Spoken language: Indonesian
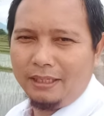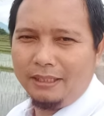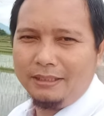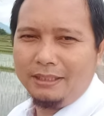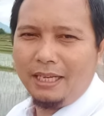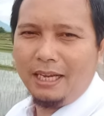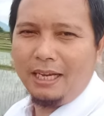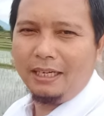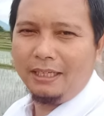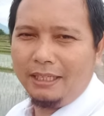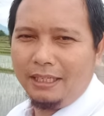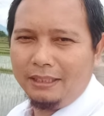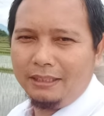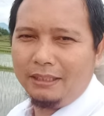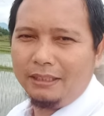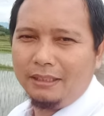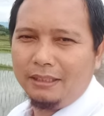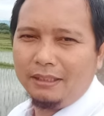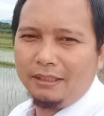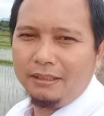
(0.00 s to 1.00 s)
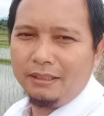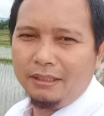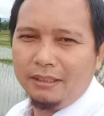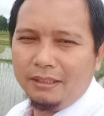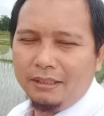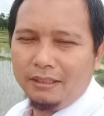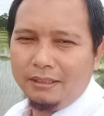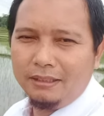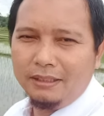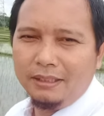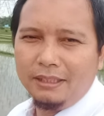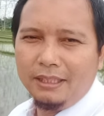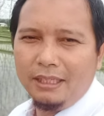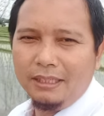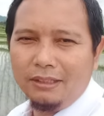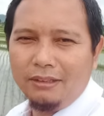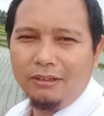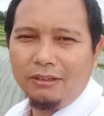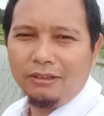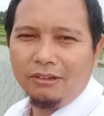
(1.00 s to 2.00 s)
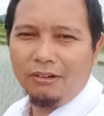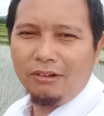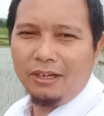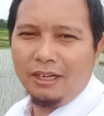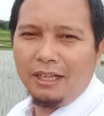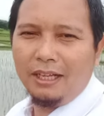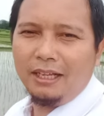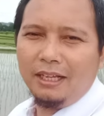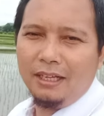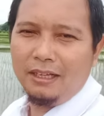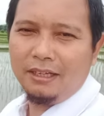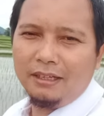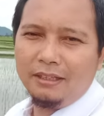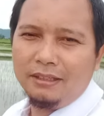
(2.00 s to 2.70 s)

terjangkit dengan corona